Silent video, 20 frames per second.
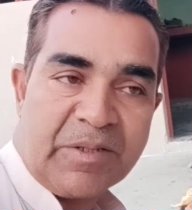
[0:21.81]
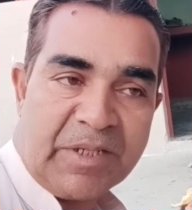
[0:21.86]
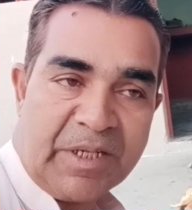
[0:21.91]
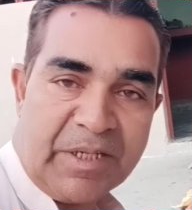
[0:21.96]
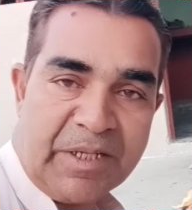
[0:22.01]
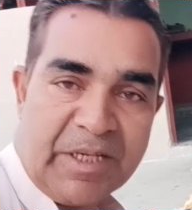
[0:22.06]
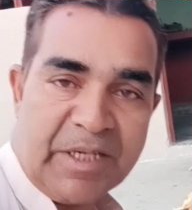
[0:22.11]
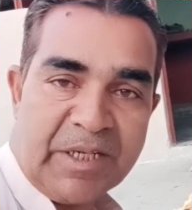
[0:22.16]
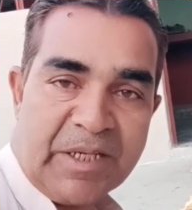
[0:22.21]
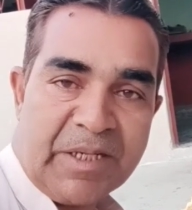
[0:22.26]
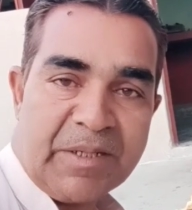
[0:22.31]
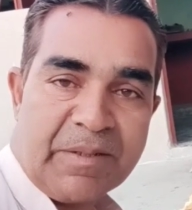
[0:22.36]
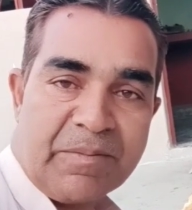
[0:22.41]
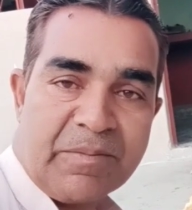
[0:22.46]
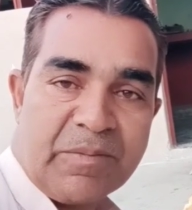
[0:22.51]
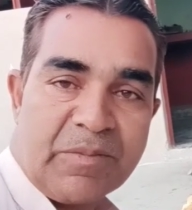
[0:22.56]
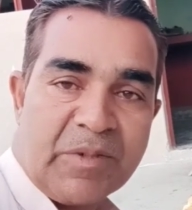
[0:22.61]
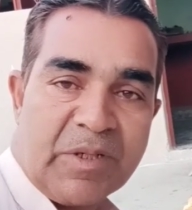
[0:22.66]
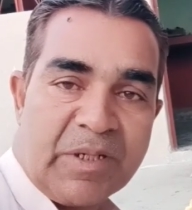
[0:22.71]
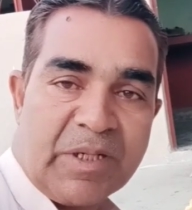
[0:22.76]
ठंडा
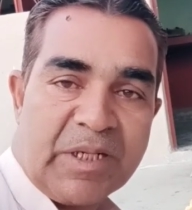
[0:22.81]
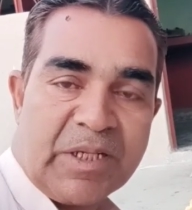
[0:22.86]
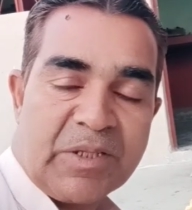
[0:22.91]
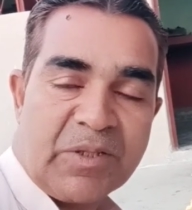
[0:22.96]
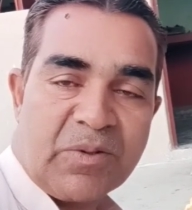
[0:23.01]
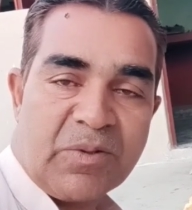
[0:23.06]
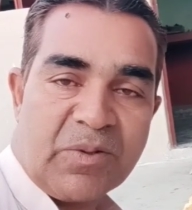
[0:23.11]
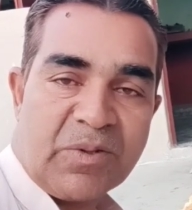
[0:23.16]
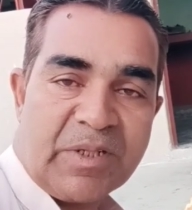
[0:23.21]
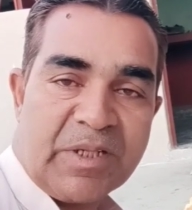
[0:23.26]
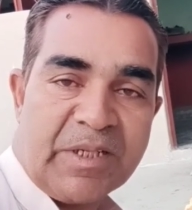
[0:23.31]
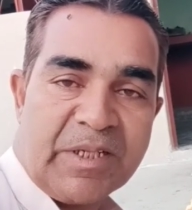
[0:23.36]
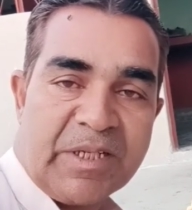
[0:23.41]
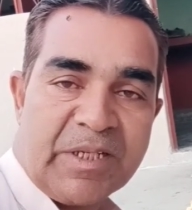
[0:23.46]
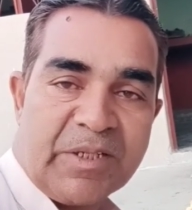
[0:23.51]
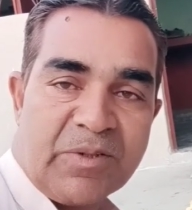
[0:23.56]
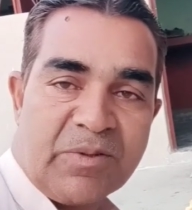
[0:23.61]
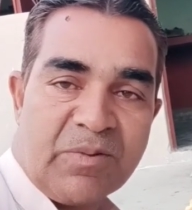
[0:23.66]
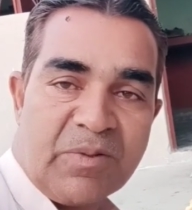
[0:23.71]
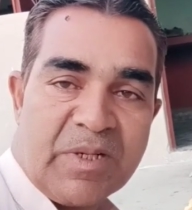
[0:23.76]
रात को
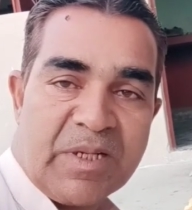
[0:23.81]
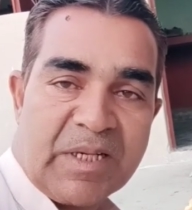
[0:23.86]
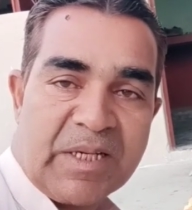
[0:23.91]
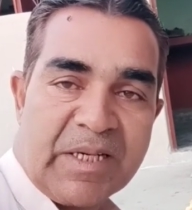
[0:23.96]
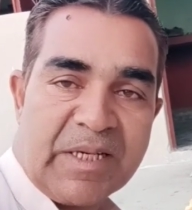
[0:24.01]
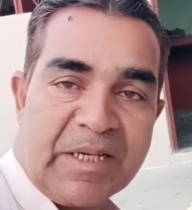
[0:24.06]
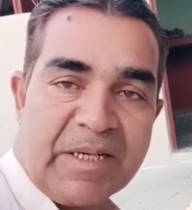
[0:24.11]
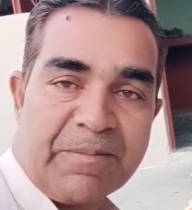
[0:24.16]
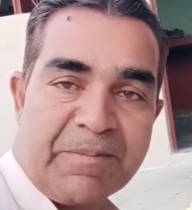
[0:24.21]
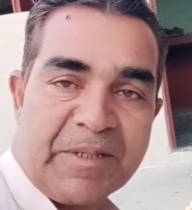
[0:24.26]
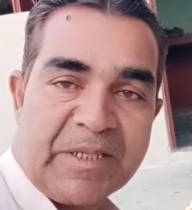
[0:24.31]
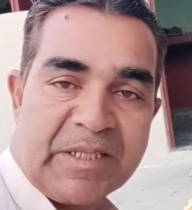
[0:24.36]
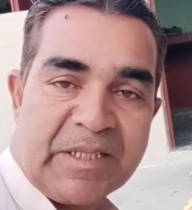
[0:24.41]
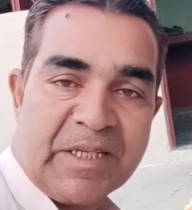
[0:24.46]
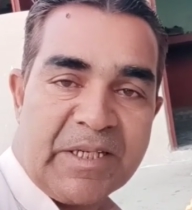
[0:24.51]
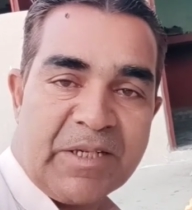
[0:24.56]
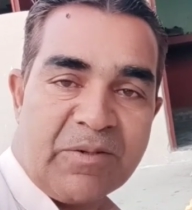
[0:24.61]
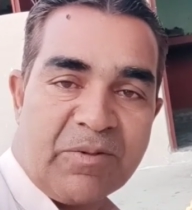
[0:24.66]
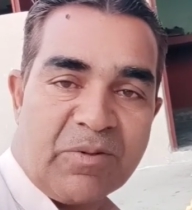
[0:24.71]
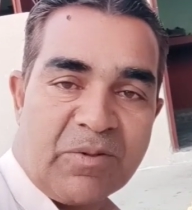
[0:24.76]
ठंडा चूल्हा करना
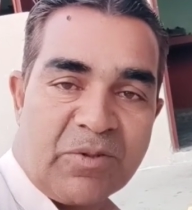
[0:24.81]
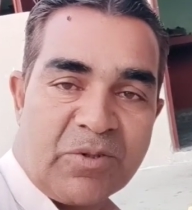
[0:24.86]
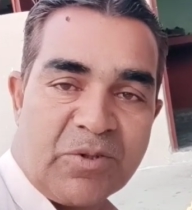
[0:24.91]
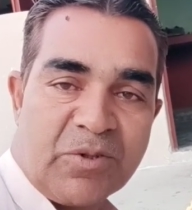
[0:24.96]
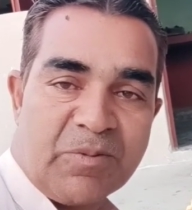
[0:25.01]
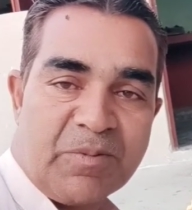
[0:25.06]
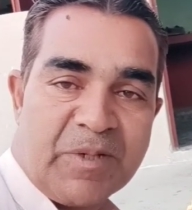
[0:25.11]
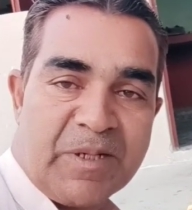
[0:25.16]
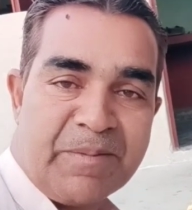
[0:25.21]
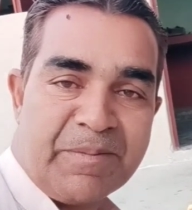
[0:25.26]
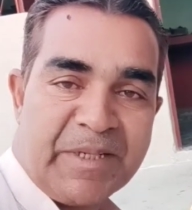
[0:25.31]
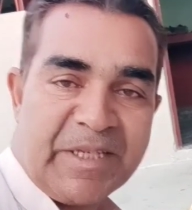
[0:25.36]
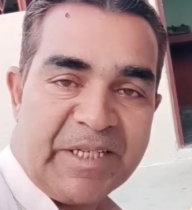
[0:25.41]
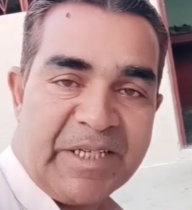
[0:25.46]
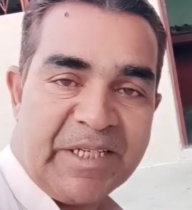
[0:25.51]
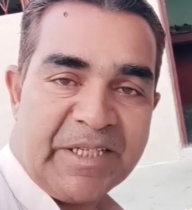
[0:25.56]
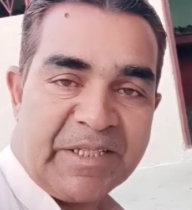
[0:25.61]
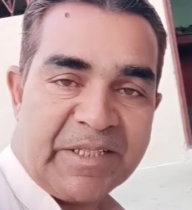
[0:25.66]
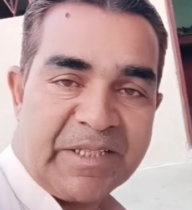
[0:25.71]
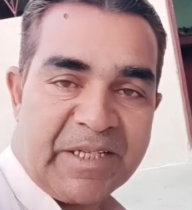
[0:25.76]
पड़ता है और सुबह में
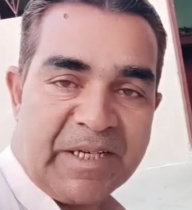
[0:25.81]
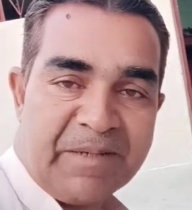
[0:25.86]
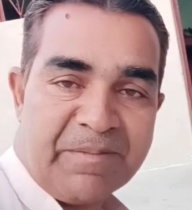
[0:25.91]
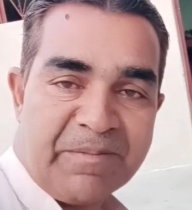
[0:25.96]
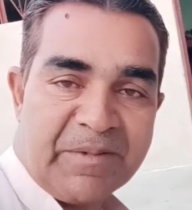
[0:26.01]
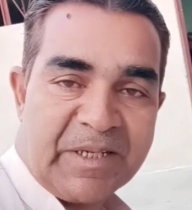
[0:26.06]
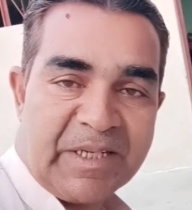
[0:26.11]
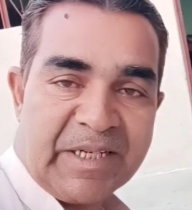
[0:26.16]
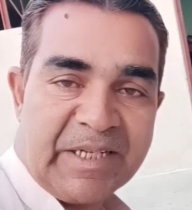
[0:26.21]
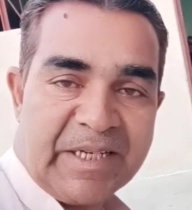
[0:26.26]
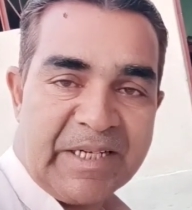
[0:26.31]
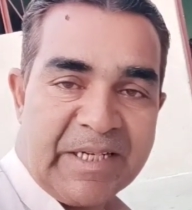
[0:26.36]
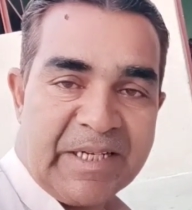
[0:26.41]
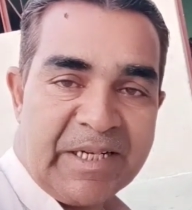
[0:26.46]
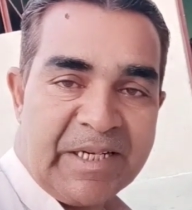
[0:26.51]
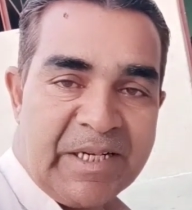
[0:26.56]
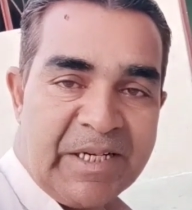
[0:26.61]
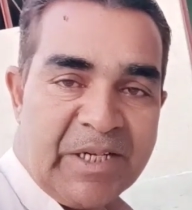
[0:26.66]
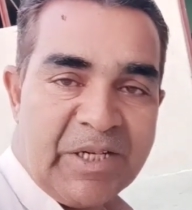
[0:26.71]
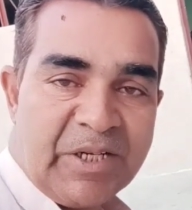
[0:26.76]
ये ताम
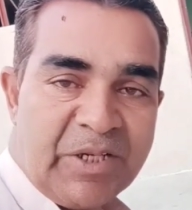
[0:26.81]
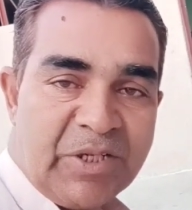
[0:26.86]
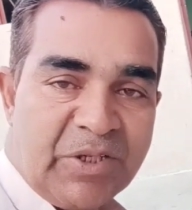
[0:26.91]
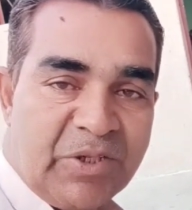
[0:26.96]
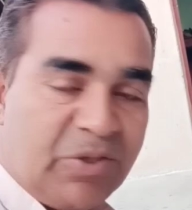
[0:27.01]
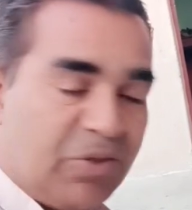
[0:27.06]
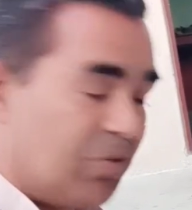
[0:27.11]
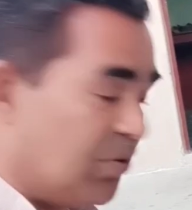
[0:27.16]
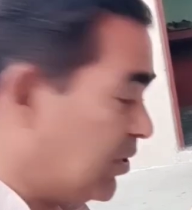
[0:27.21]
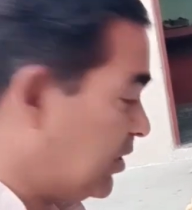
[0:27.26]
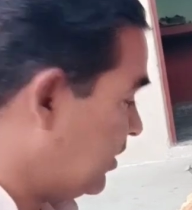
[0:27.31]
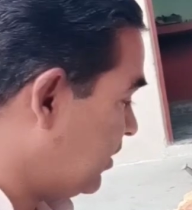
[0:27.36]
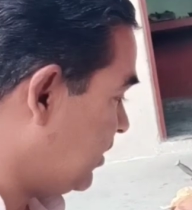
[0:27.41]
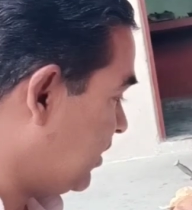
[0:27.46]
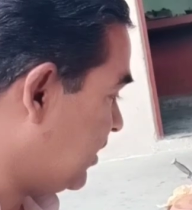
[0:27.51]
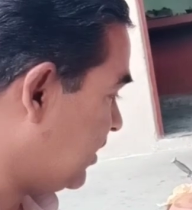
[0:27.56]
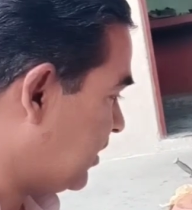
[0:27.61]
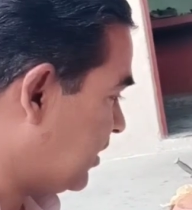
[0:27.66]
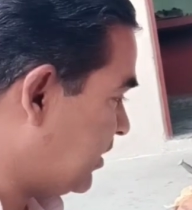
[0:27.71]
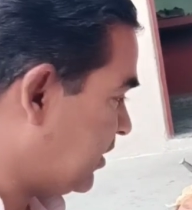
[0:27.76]
वगैरह जो है
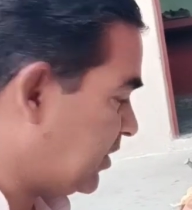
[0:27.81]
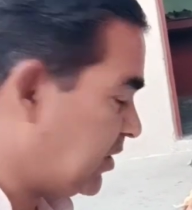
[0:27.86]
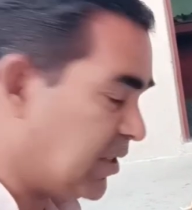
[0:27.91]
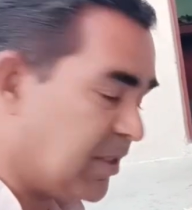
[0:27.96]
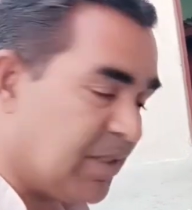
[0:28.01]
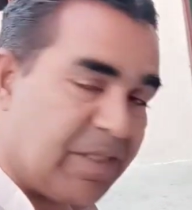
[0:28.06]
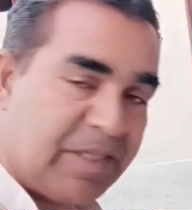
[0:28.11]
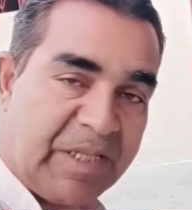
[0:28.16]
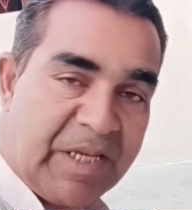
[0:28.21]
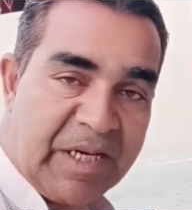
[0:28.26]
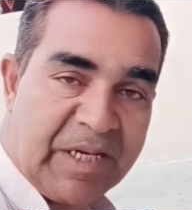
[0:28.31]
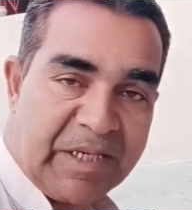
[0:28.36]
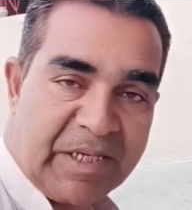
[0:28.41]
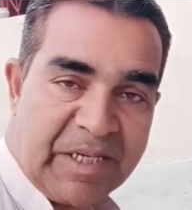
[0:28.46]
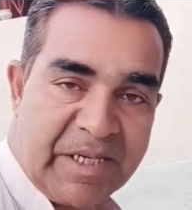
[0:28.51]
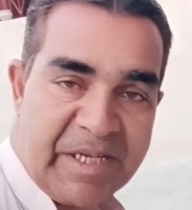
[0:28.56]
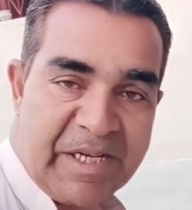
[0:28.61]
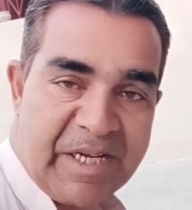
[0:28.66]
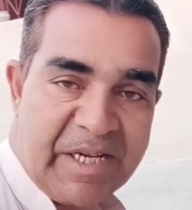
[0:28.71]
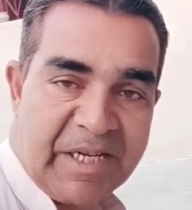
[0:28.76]
ये तैयार
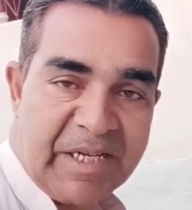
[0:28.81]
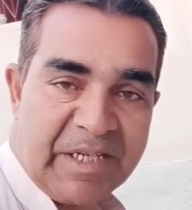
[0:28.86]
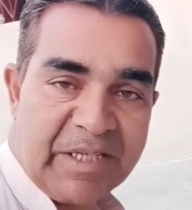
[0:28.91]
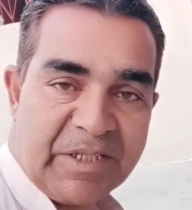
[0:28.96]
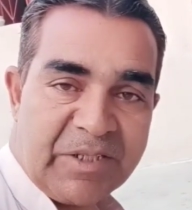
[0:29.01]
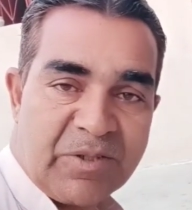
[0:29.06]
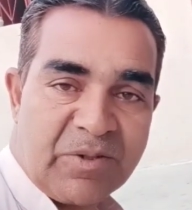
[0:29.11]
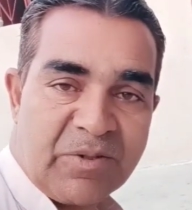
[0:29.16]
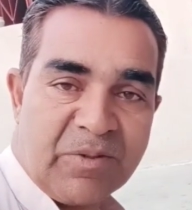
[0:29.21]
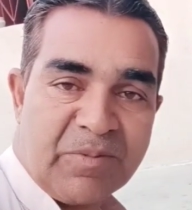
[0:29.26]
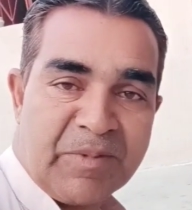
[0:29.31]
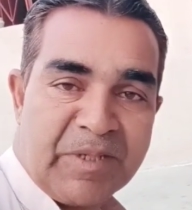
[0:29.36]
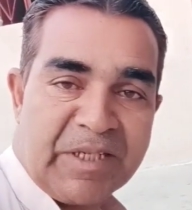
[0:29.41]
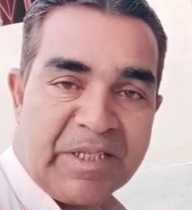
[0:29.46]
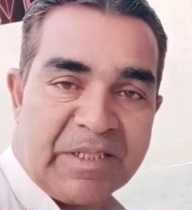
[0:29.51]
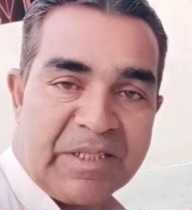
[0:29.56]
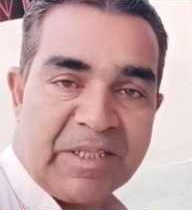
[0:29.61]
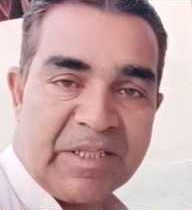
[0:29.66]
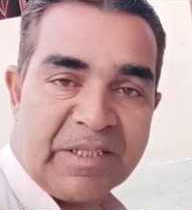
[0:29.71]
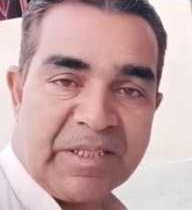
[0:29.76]
किए हैं इसको
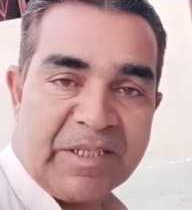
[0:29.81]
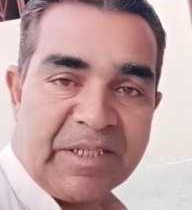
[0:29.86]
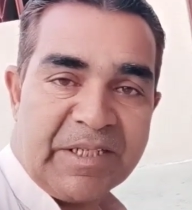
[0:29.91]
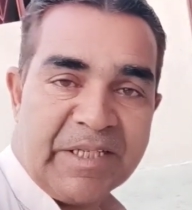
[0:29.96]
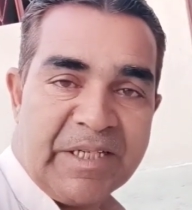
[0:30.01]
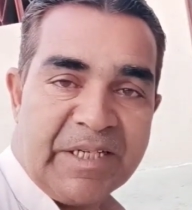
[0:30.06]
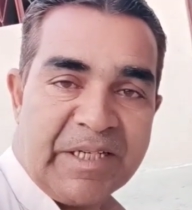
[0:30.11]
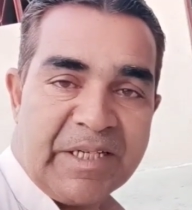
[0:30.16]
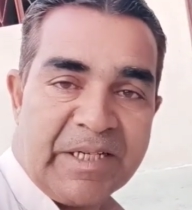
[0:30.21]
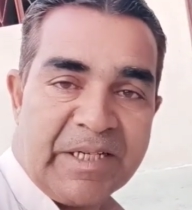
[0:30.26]
मैंने थदड़ी